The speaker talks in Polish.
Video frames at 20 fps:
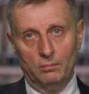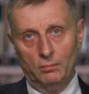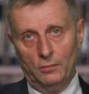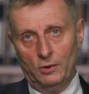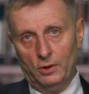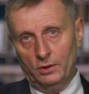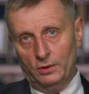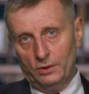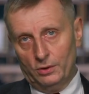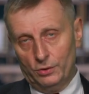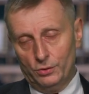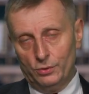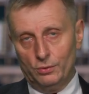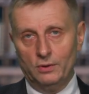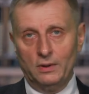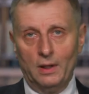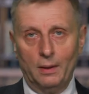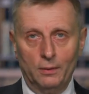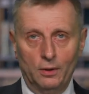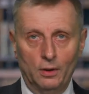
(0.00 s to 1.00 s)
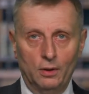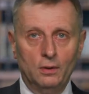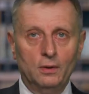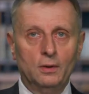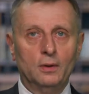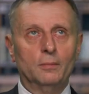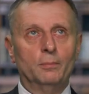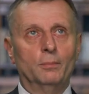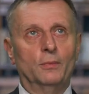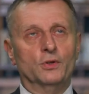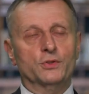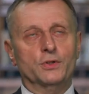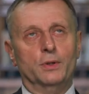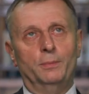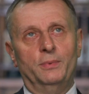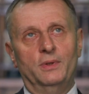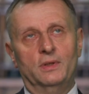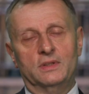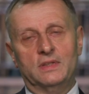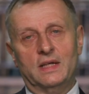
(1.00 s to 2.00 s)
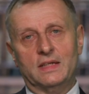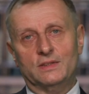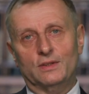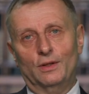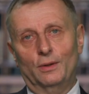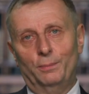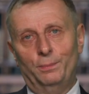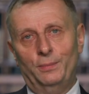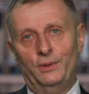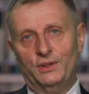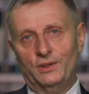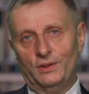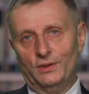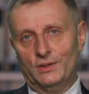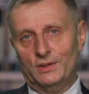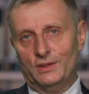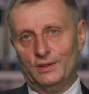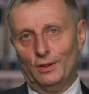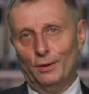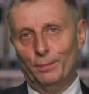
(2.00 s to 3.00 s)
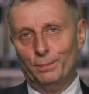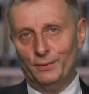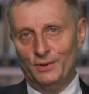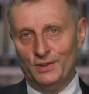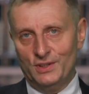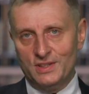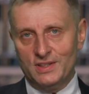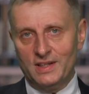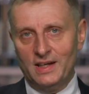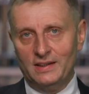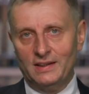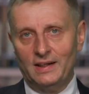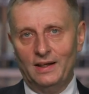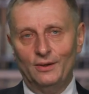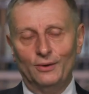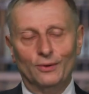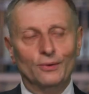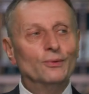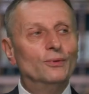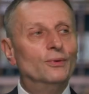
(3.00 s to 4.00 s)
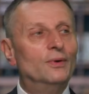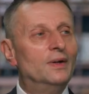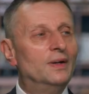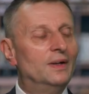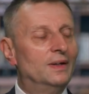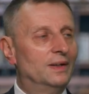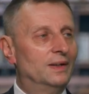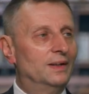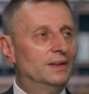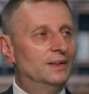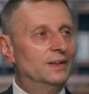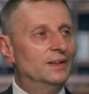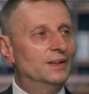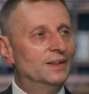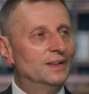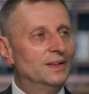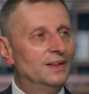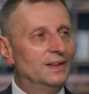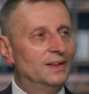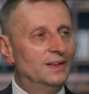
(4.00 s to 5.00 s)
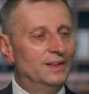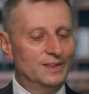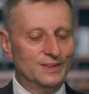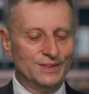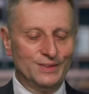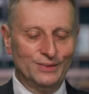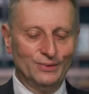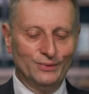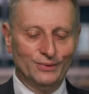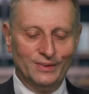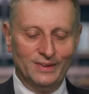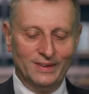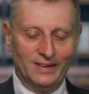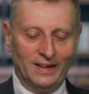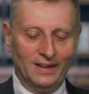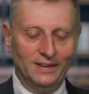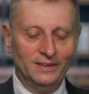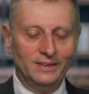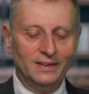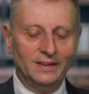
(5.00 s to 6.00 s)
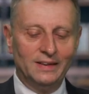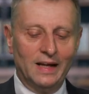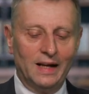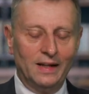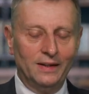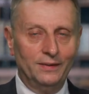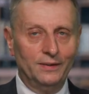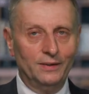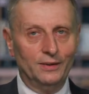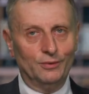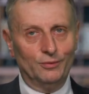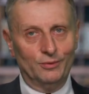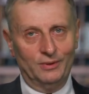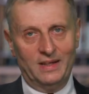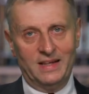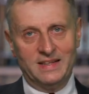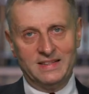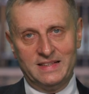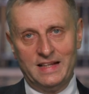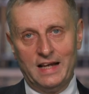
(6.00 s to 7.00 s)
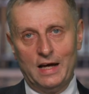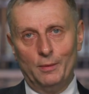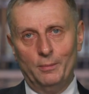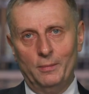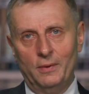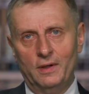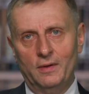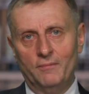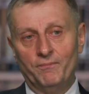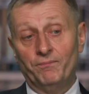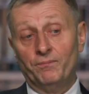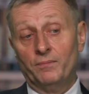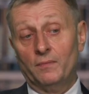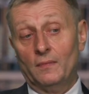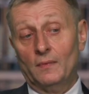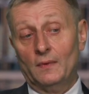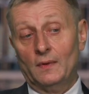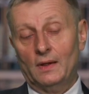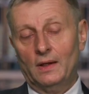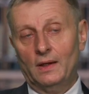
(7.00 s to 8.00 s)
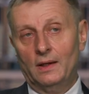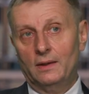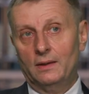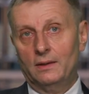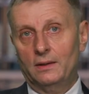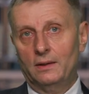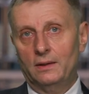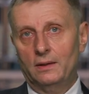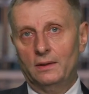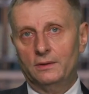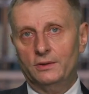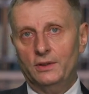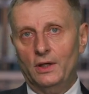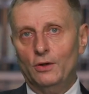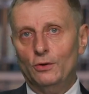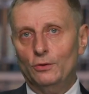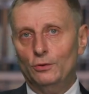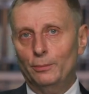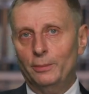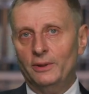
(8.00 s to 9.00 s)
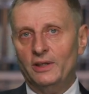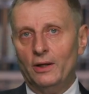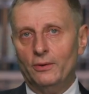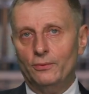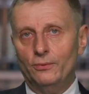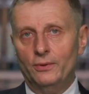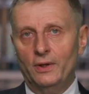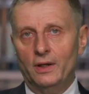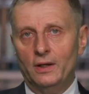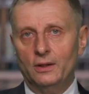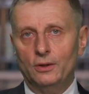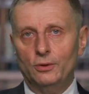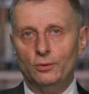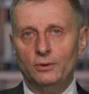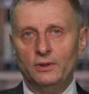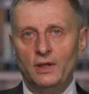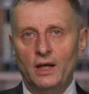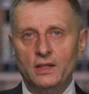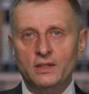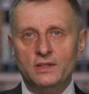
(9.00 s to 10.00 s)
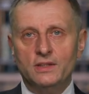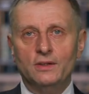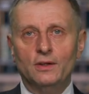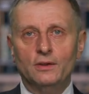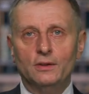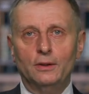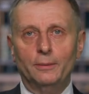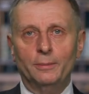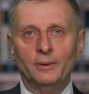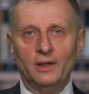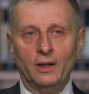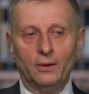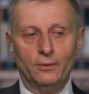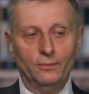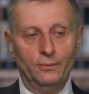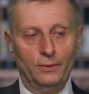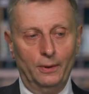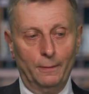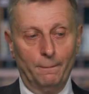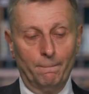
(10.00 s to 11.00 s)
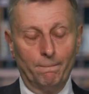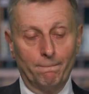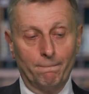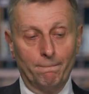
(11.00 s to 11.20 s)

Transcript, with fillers: Mądrość, która no, może by zastąpić roztropność z katalogu tych cnót kardynalnych, które znamy. Czego tu brakuje? Której cnoty brakuje?